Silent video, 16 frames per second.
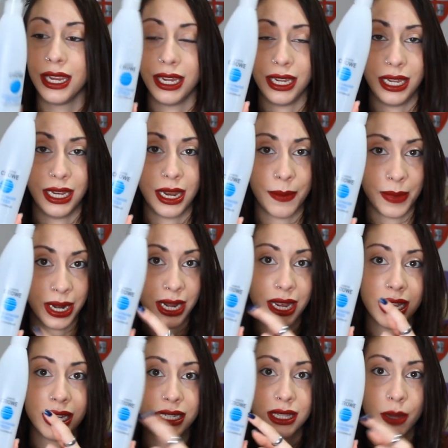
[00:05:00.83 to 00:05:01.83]
y la
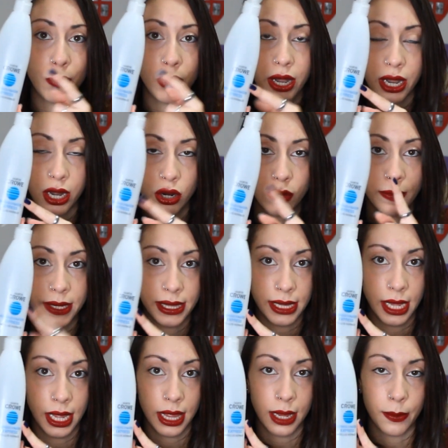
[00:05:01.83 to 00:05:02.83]
marca está muy
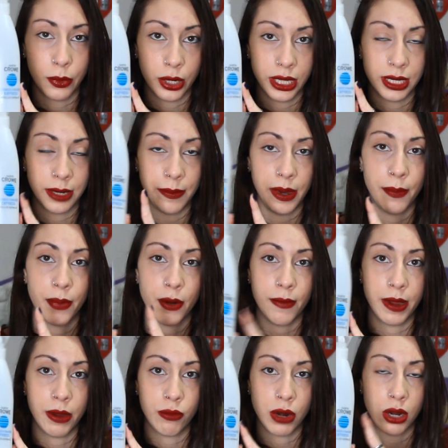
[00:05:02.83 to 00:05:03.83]
recomendada porque también
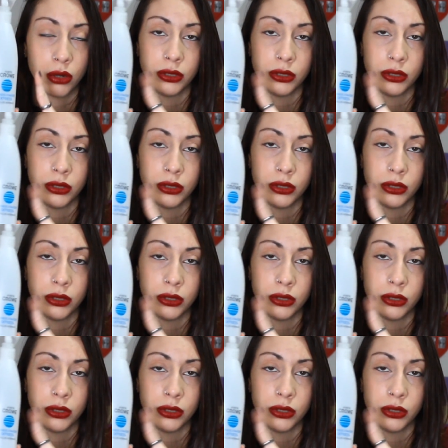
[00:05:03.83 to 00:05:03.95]
probé un